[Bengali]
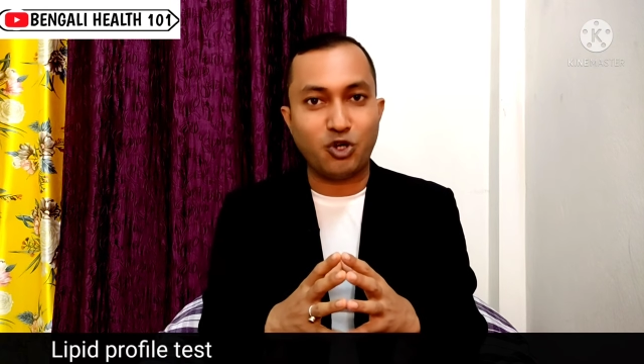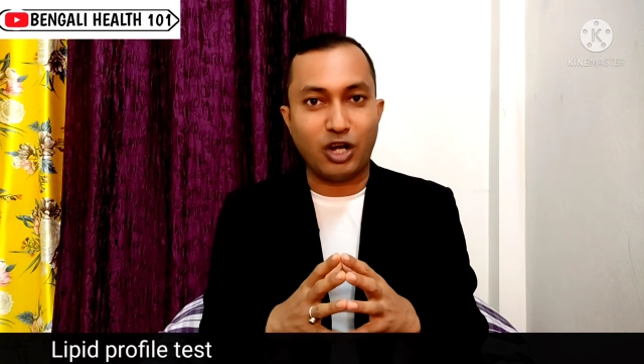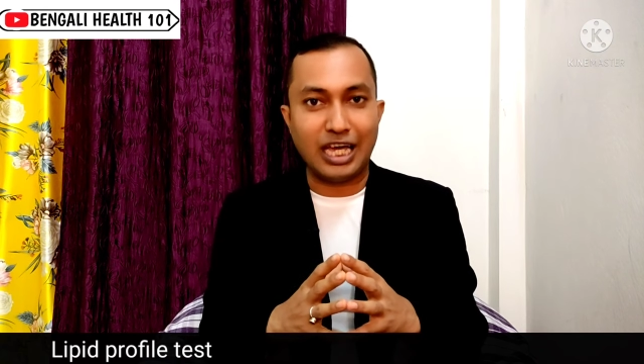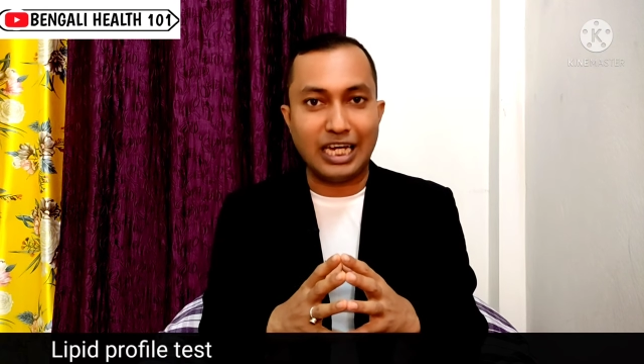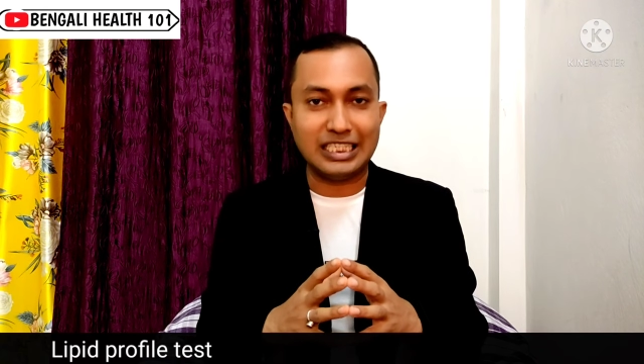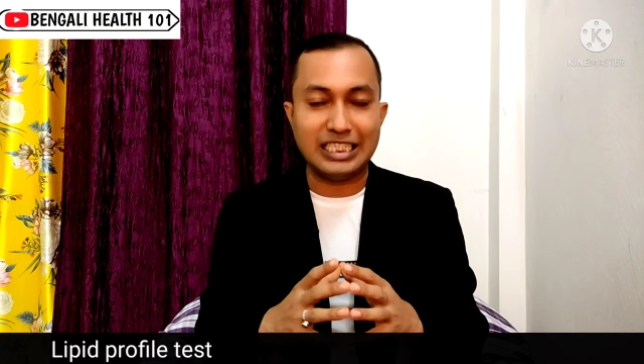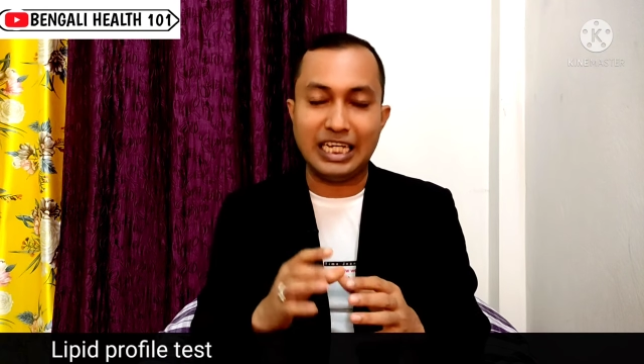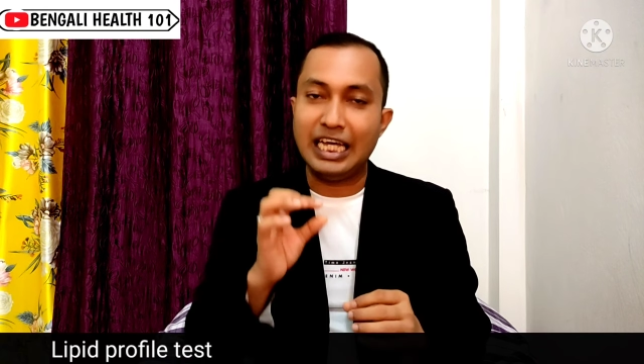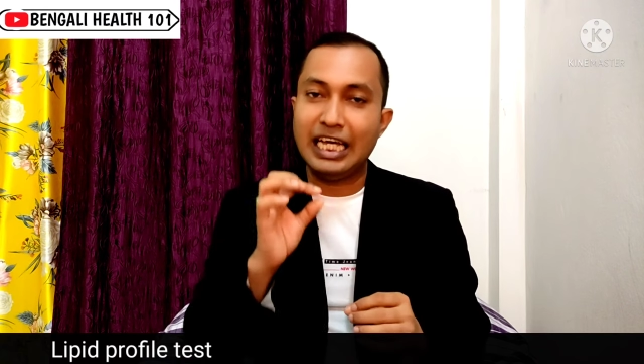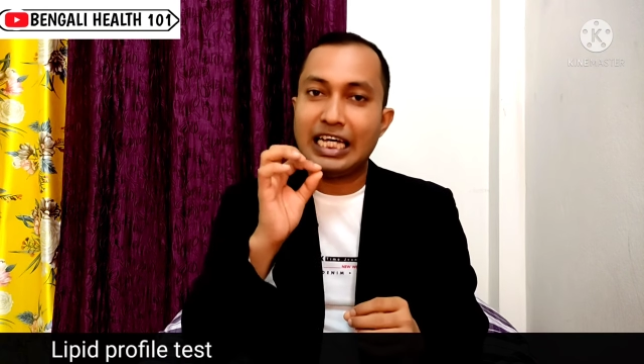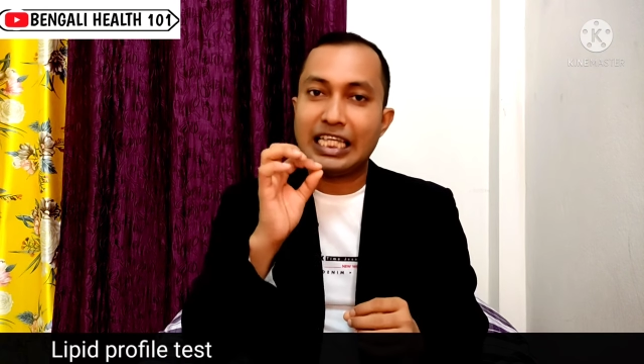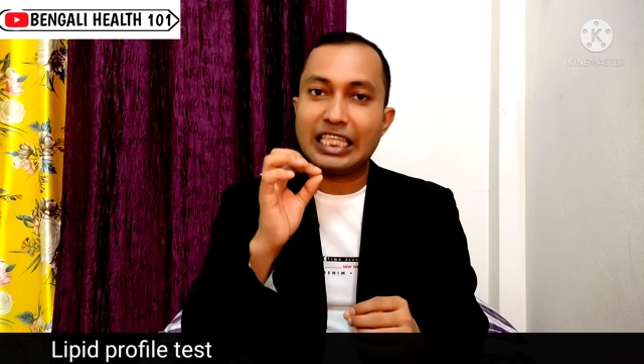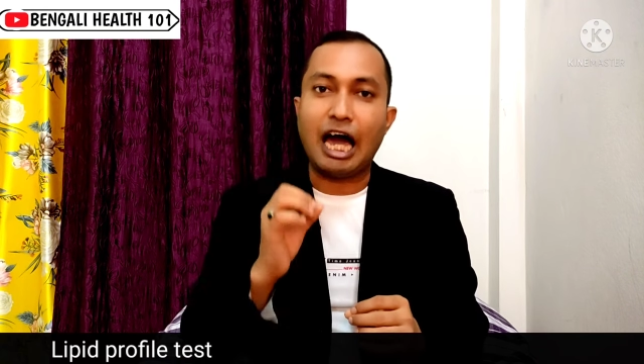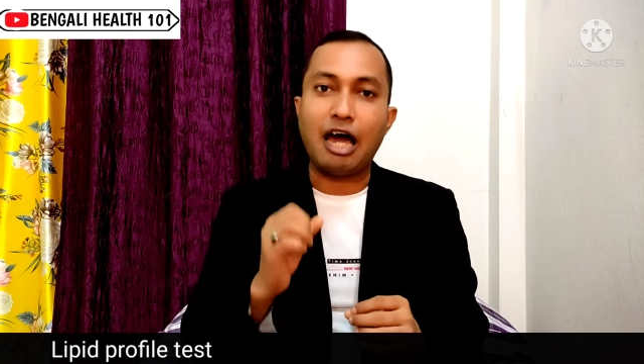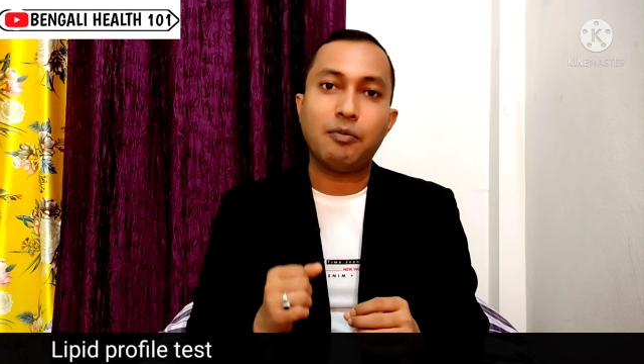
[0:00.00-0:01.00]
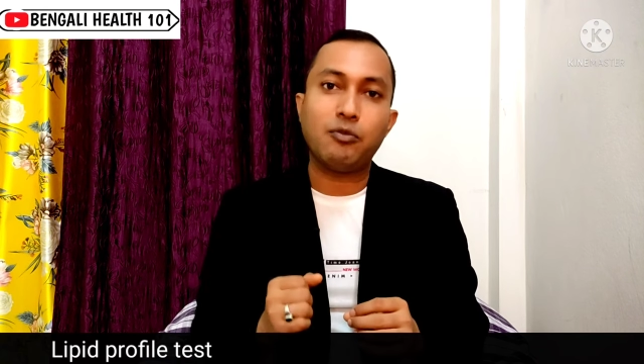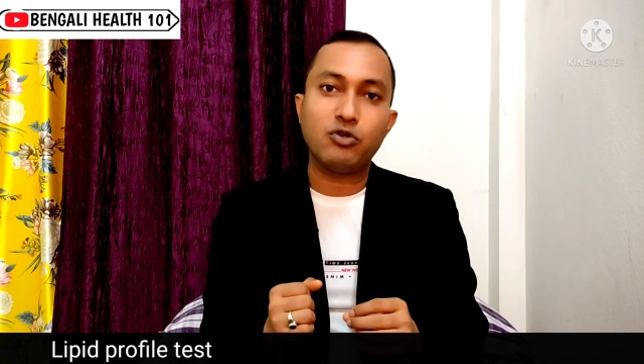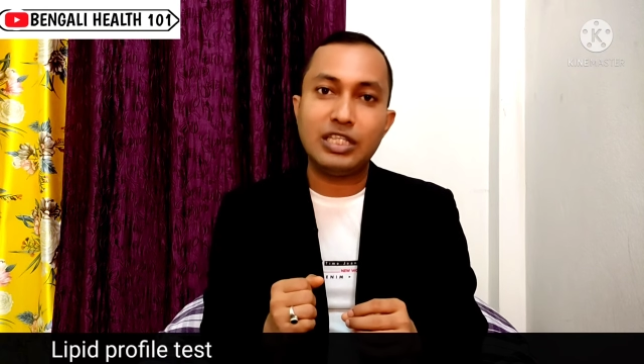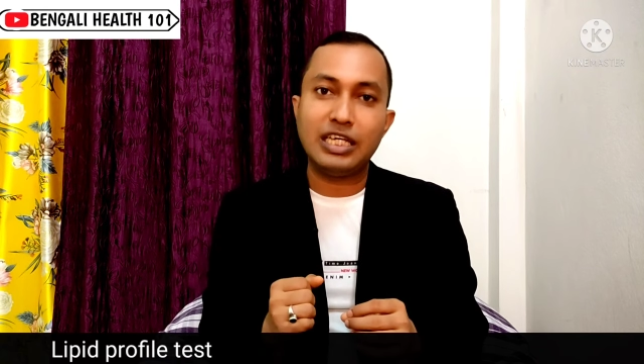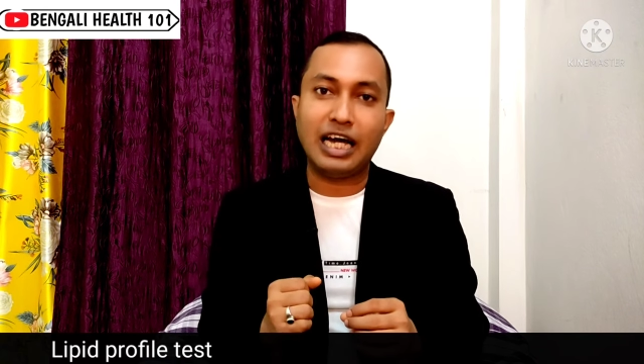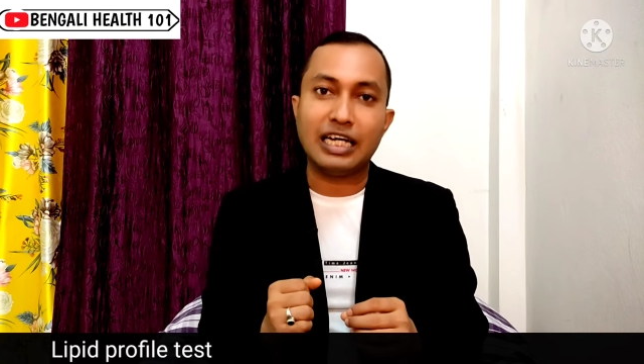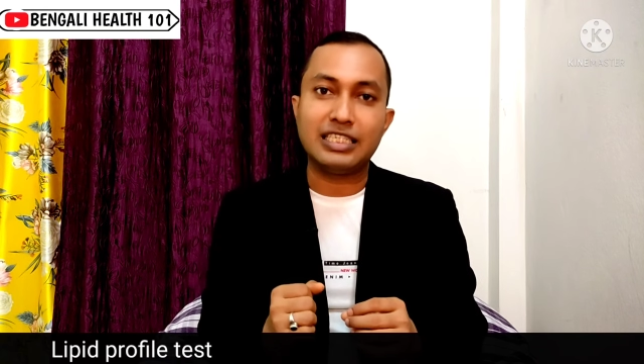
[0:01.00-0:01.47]
চলে আসে তার
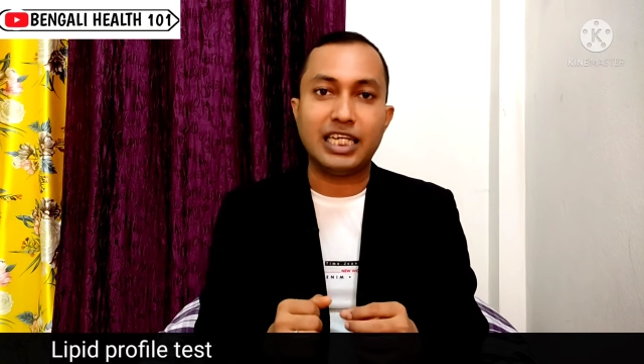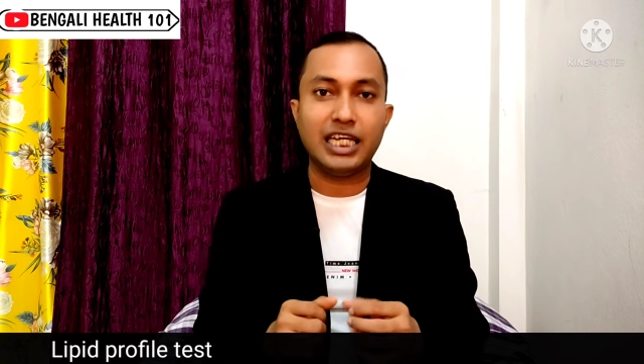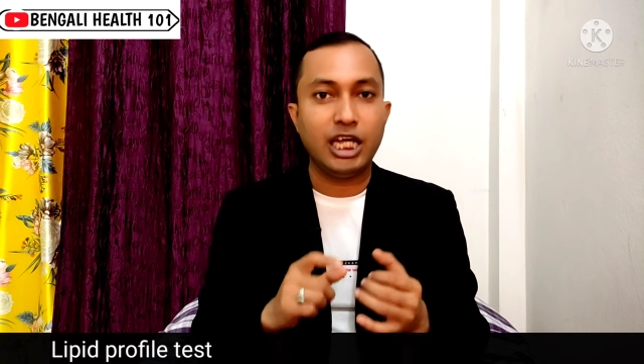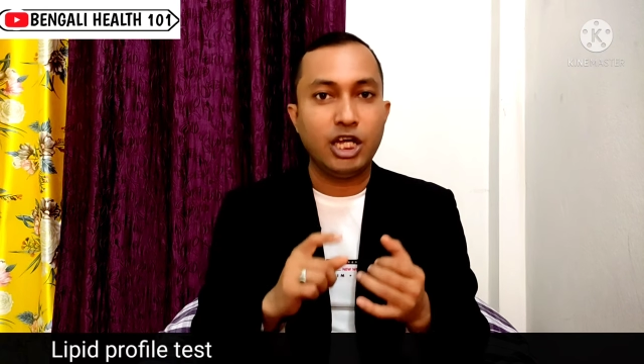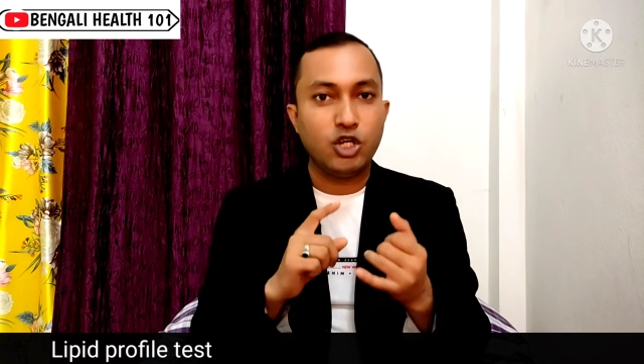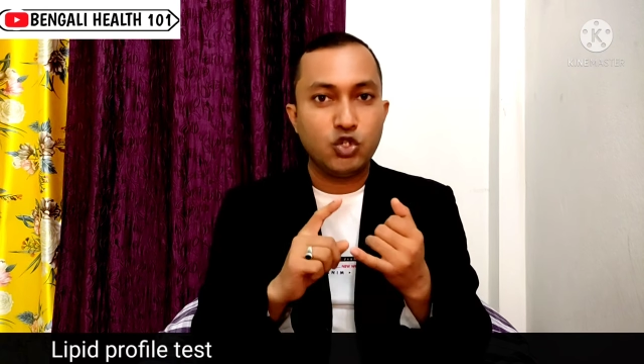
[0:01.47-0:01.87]
মধ্যে আছে